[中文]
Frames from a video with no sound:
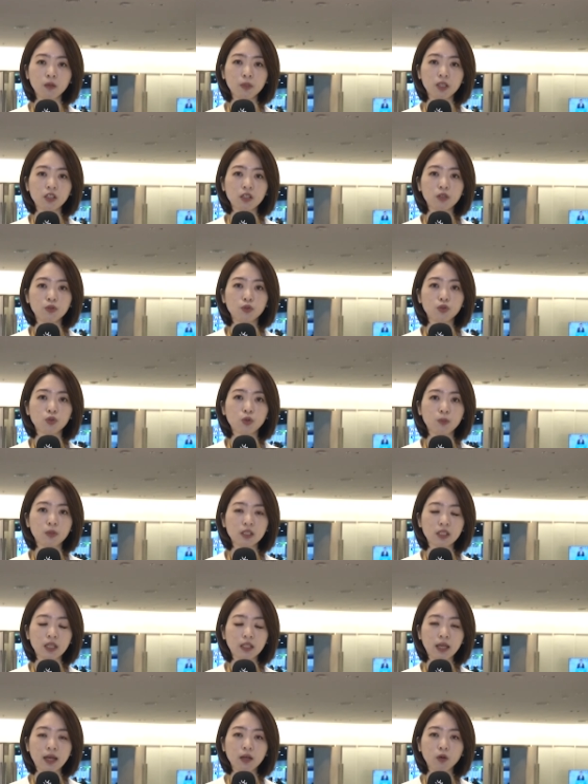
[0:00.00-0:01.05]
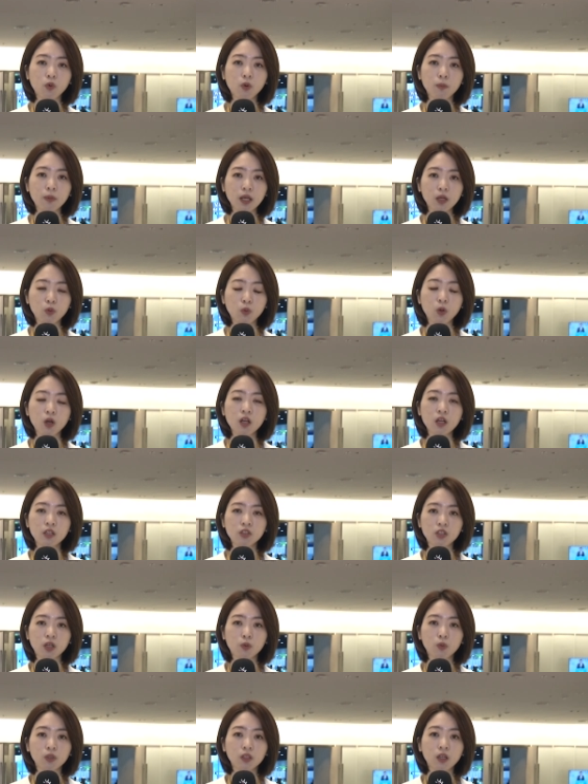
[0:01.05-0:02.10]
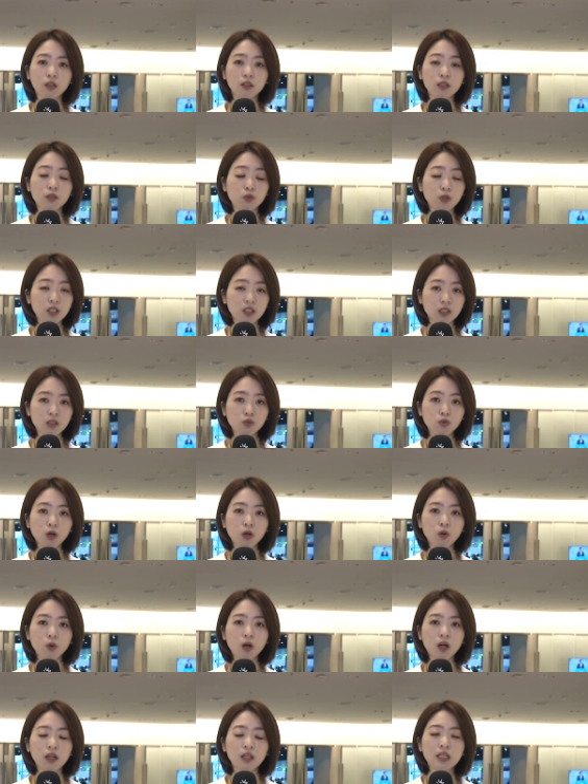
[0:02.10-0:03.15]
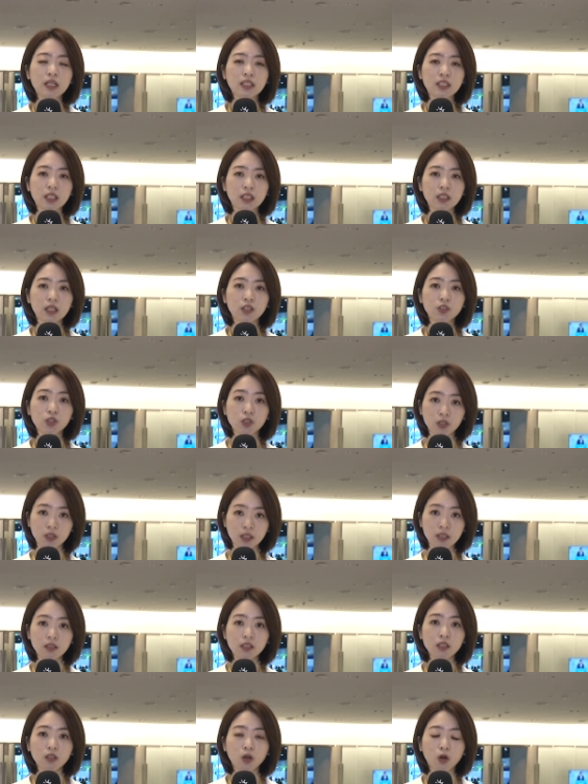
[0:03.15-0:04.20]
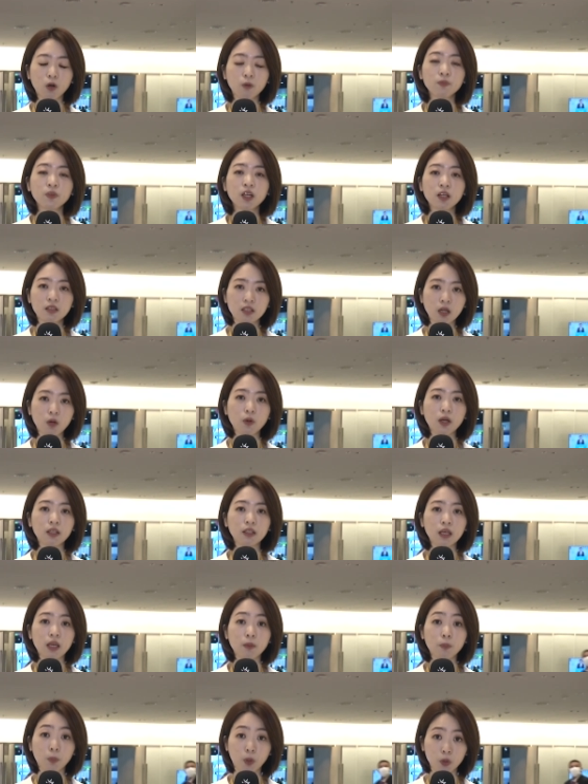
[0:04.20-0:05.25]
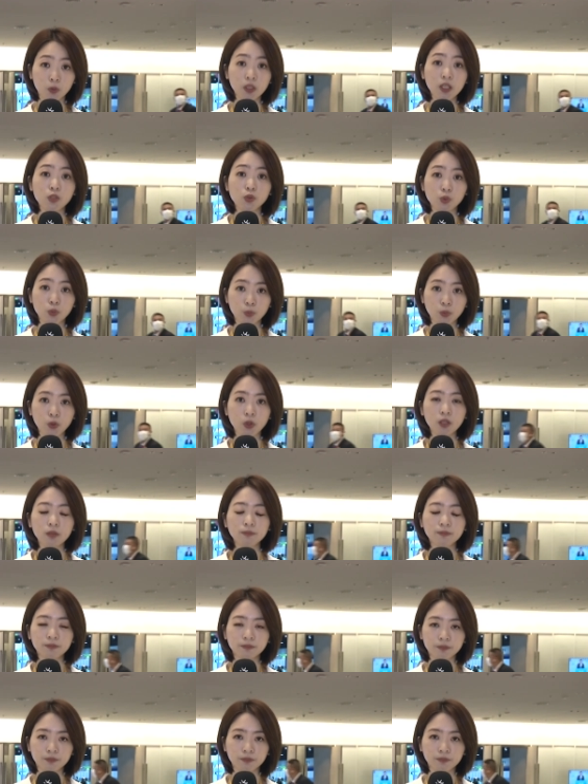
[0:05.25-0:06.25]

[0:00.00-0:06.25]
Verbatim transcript: 那么以上就是我们在泰国曼谷掌握到的最新状况。再将时间镜头交还给棚内主播。